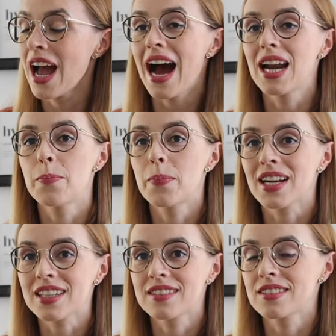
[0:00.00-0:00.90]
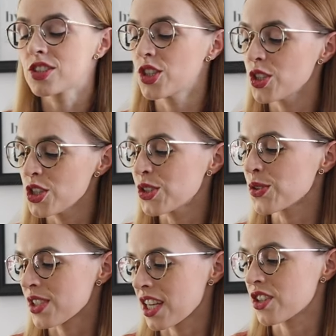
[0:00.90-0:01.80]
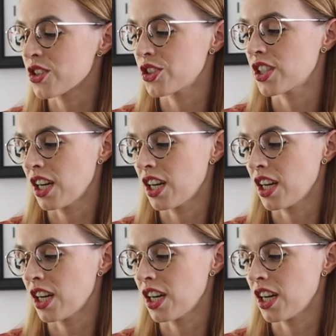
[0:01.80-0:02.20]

ale praktycznie nie dostarczy Ci